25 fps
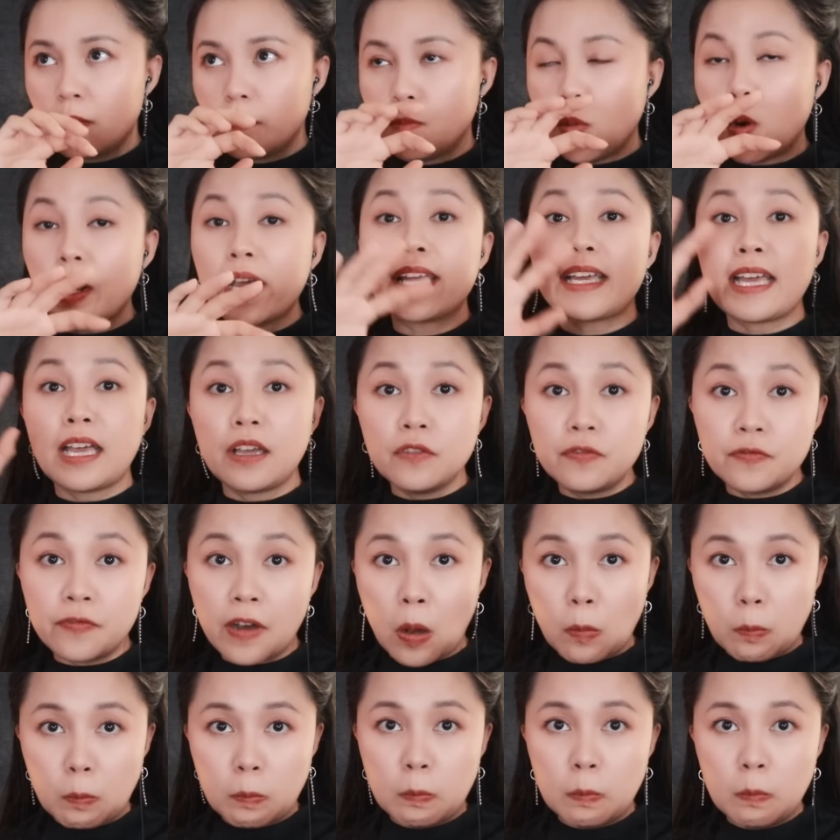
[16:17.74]
một cái căn
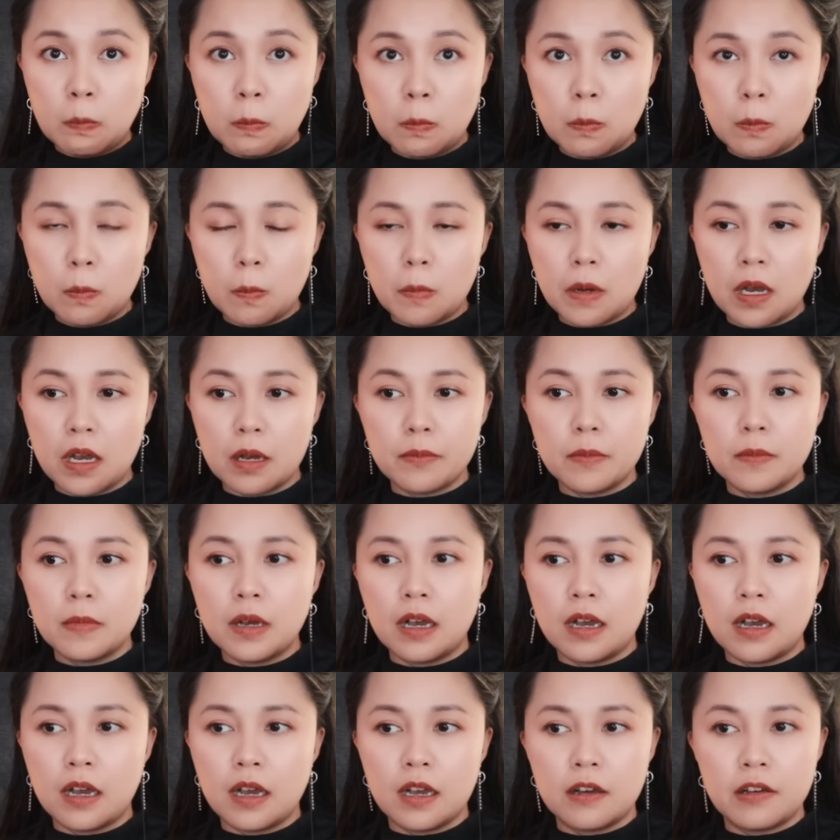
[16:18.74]
phòng
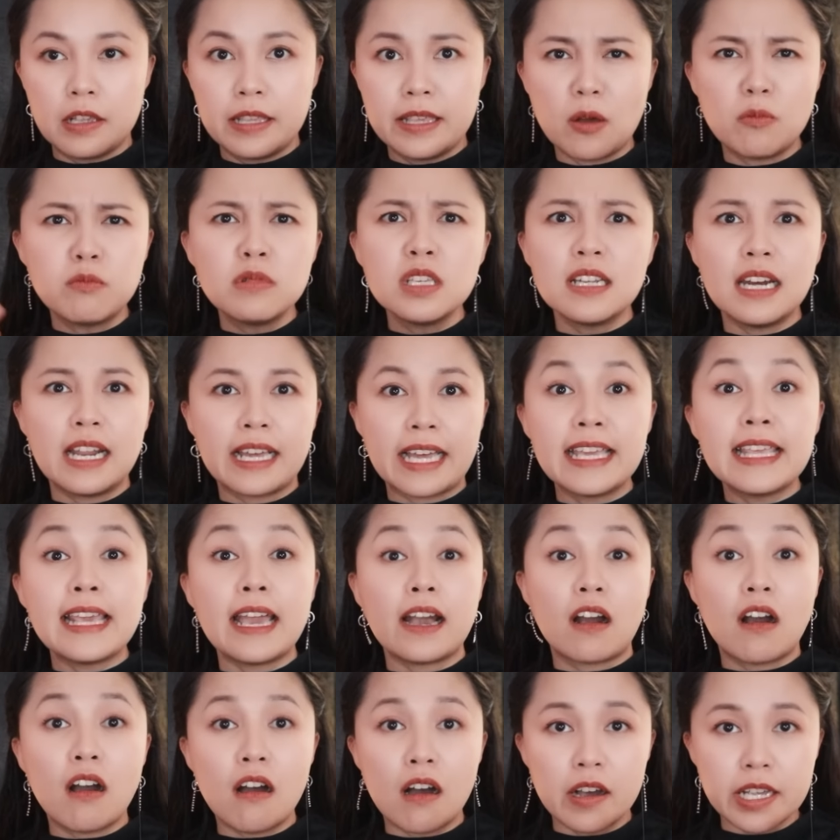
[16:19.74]
à, giống như là cái
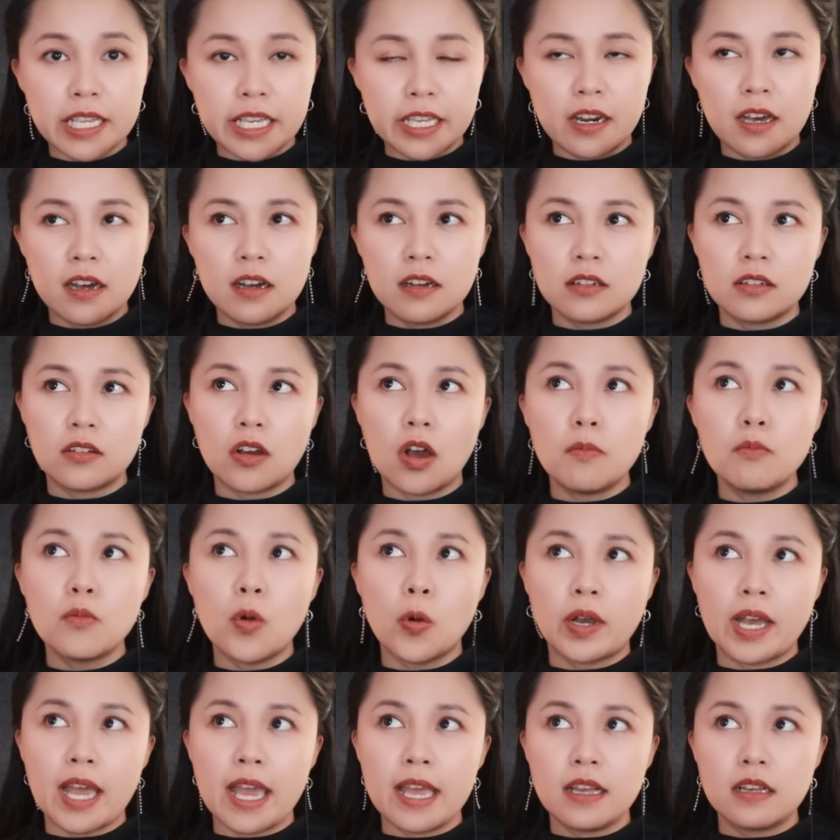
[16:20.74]
nhà kho vậy đó có
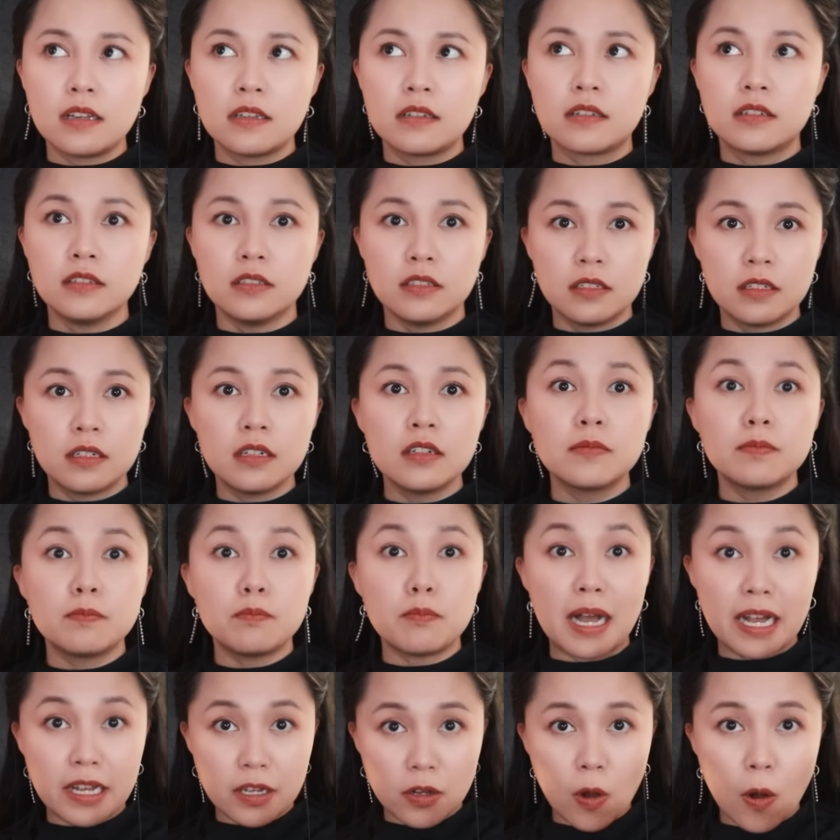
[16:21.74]
một cái cửa
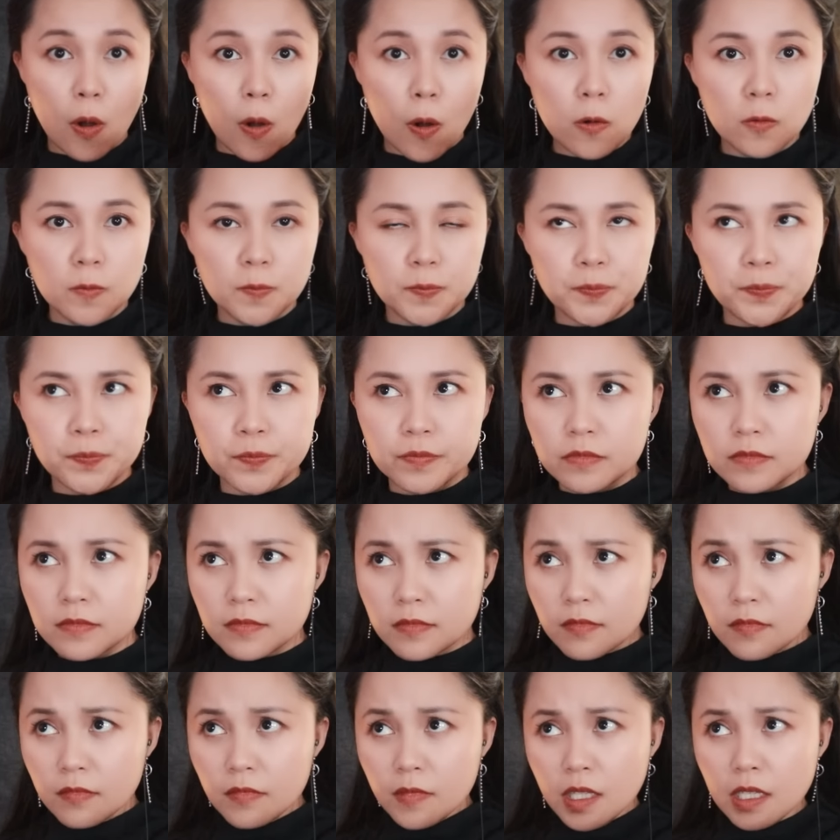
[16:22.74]
bằng gỗ
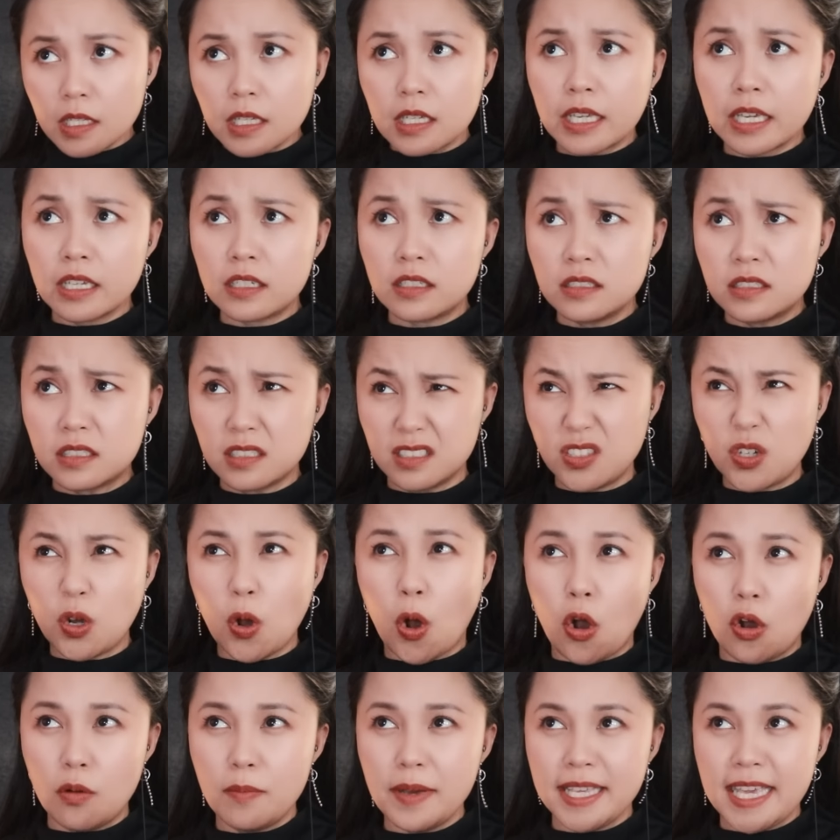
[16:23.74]
cái cửa
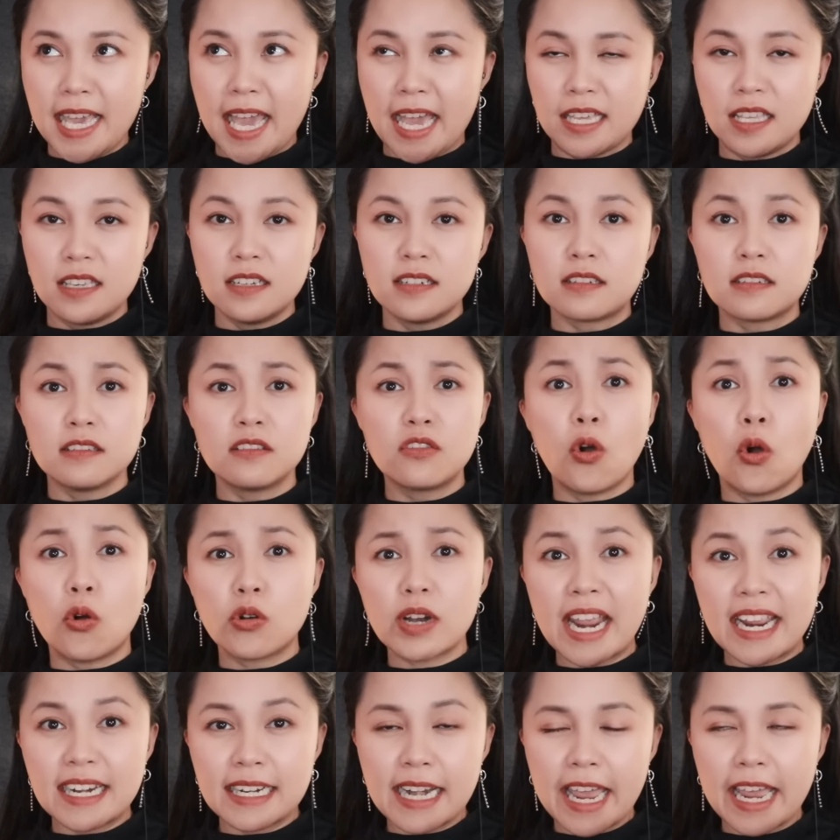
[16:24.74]
gỗ mà dạng như cửa
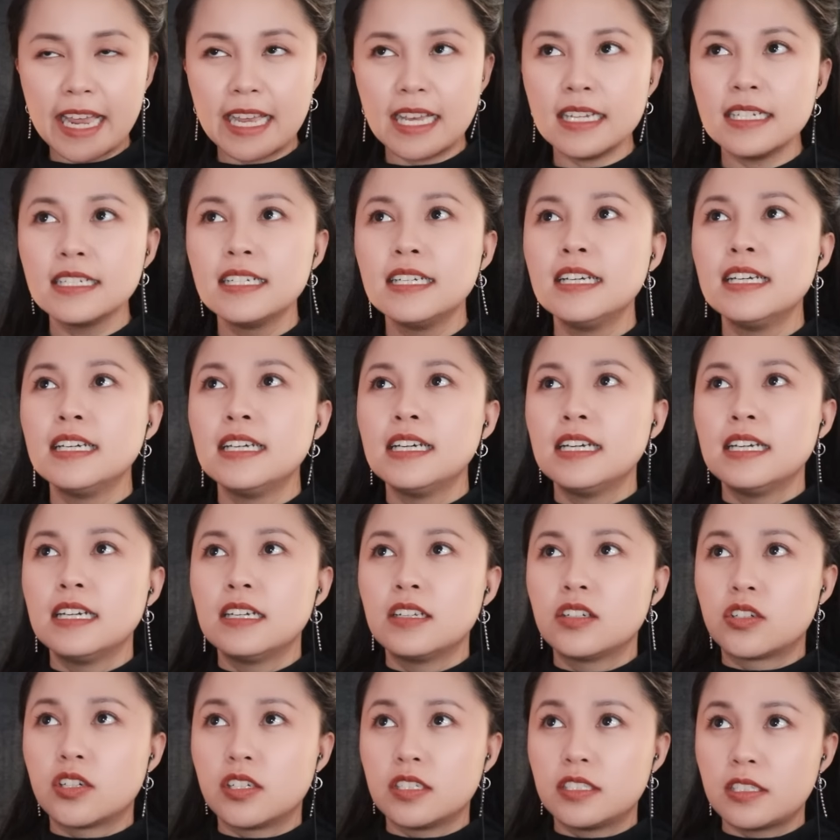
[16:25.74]
gỗ đen đen á
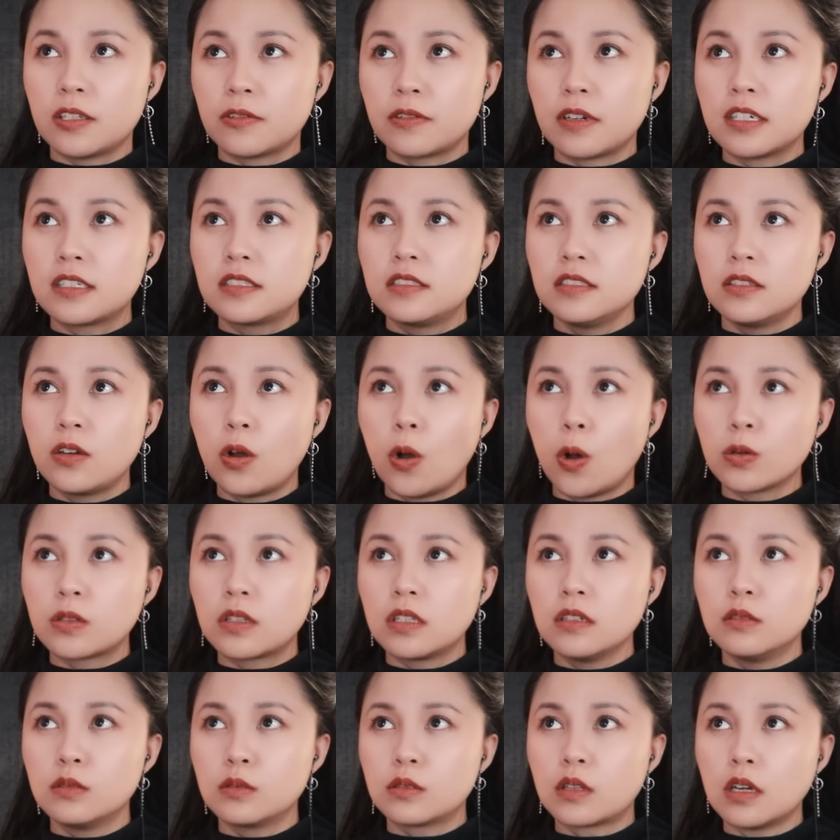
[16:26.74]
rồi sau đó cửa gỗ
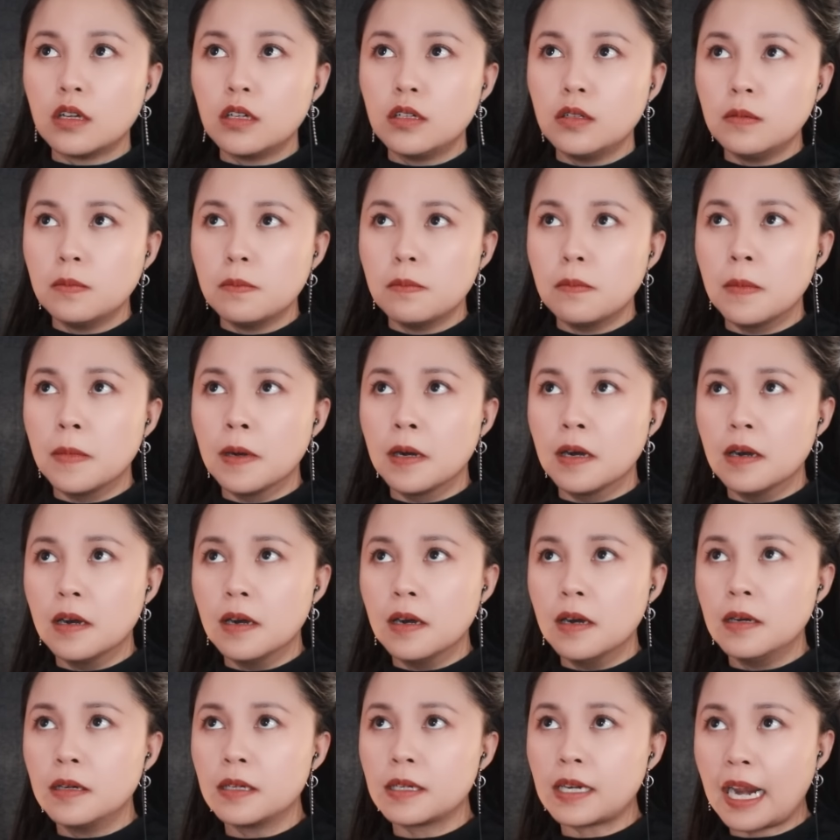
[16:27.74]
từ từ mở
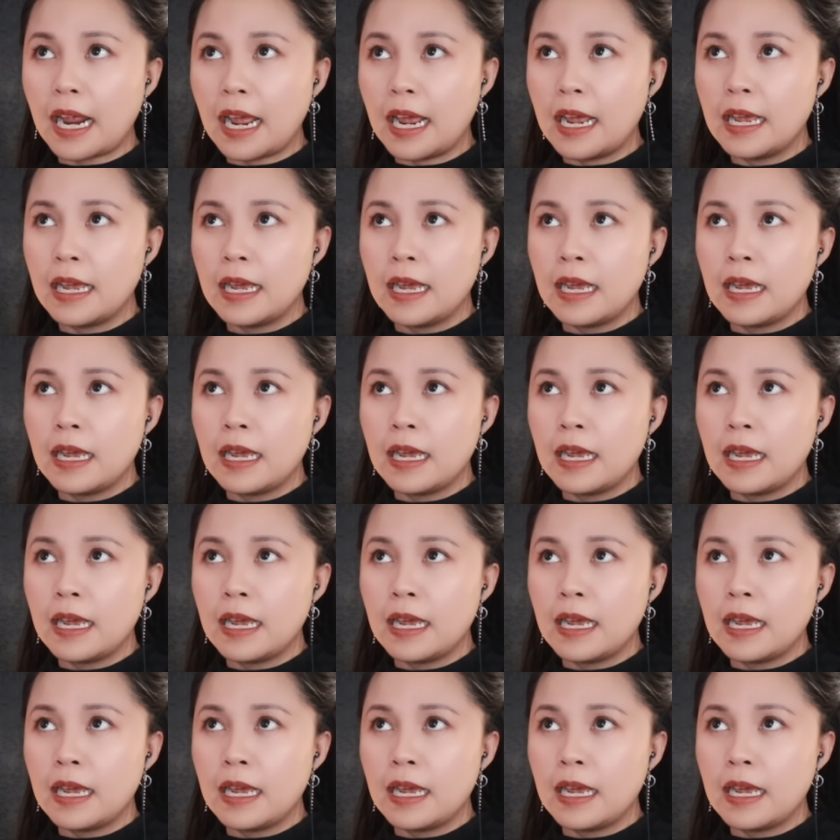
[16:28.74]
ra